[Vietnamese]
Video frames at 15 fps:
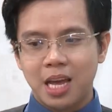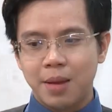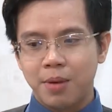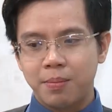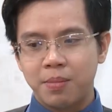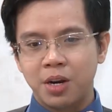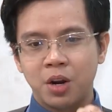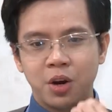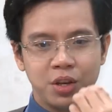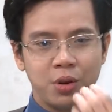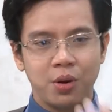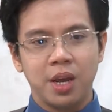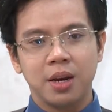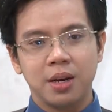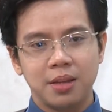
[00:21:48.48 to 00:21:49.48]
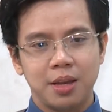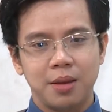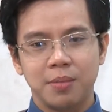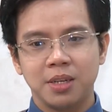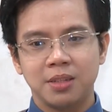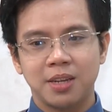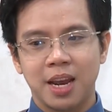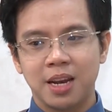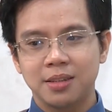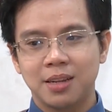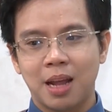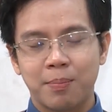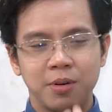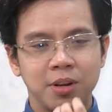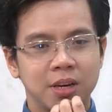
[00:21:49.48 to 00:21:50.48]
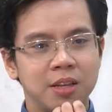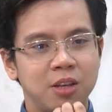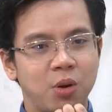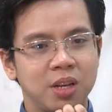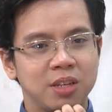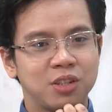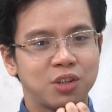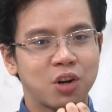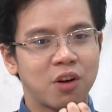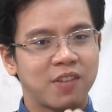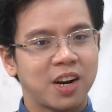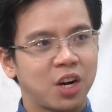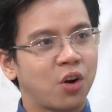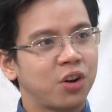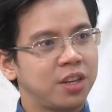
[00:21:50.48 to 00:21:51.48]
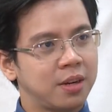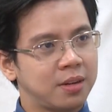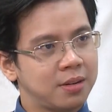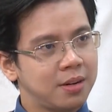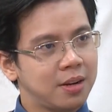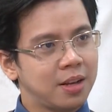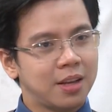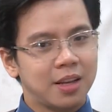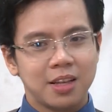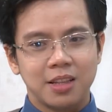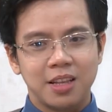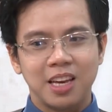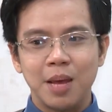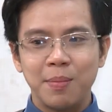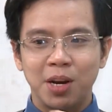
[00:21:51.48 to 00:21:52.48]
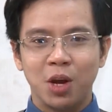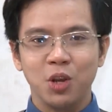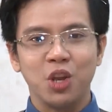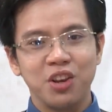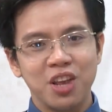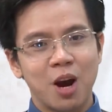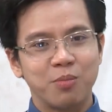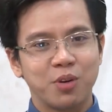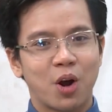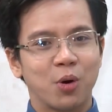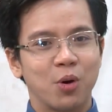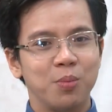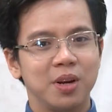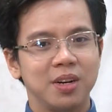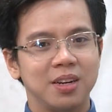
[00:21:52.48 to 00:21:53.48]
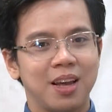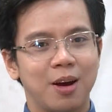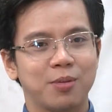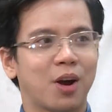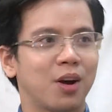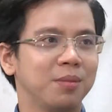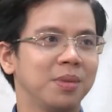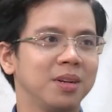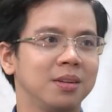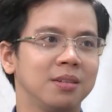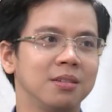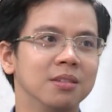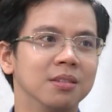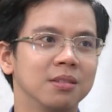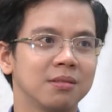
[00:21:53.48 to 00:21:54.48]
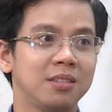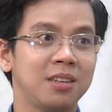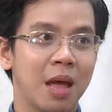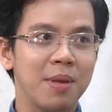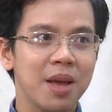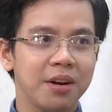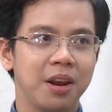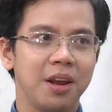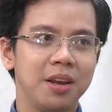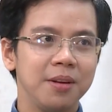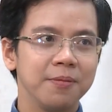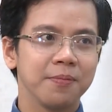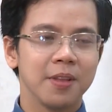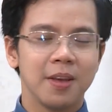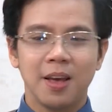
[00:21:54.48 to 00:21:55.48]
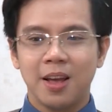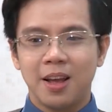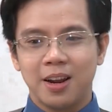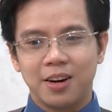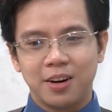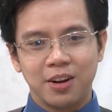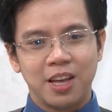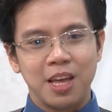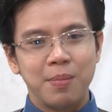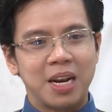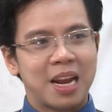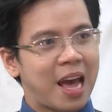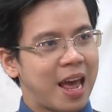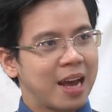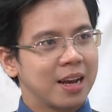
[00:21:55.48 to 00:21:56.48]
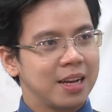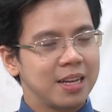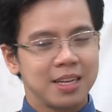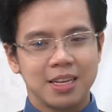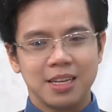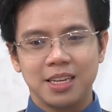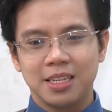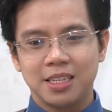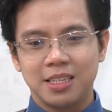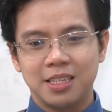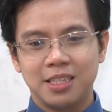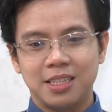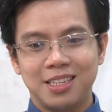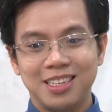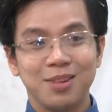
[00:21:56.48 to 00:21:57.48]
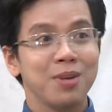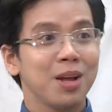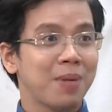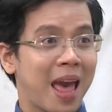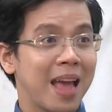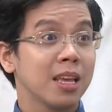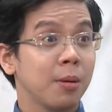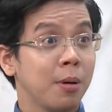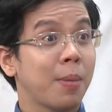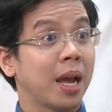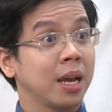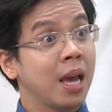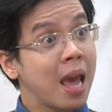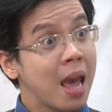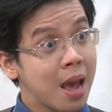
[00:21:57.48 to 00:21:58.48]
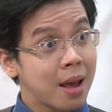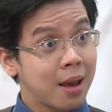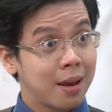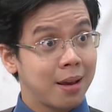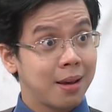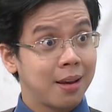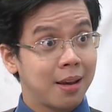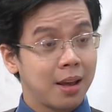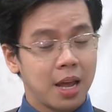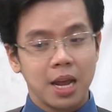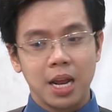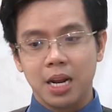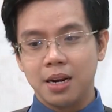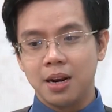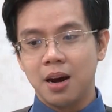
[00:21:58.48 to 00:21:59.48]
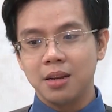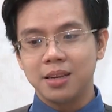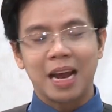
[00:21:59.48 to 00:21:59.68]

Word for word: khi mà mình nói chuyện thì mình sẽ tập được cái chuyện tròn vành rõ chữ thì khi mình nói chuyện với học trò của mình thì học trò mình được thêm giá trị yeah. Dạ. rồi khi mình hát á thì trong lớp hát cho mấy bạn nghe đó